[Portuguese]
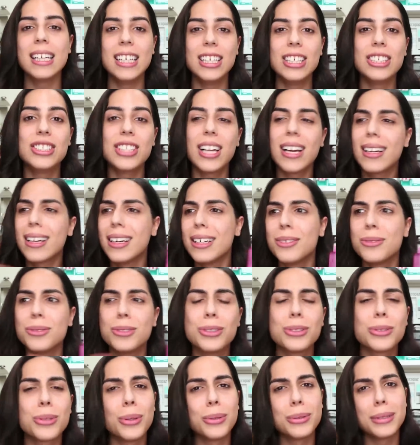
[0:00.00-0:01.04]
e já ganha um
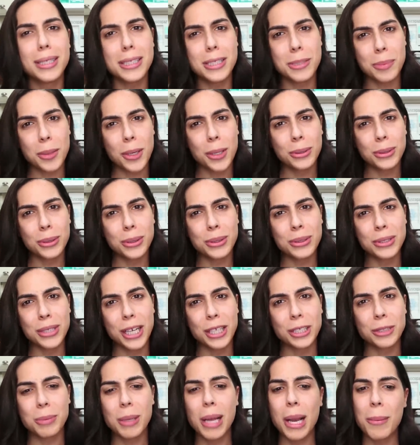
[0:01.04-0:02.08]
desconto desse produto,
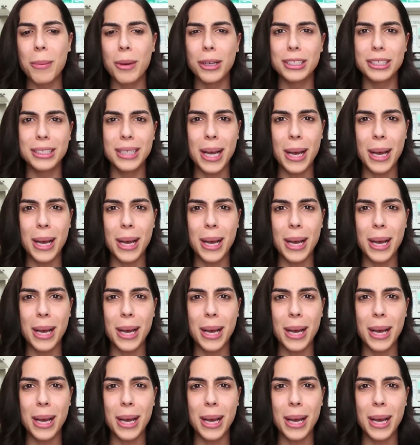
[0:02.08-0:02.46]
gente. Pelo amor de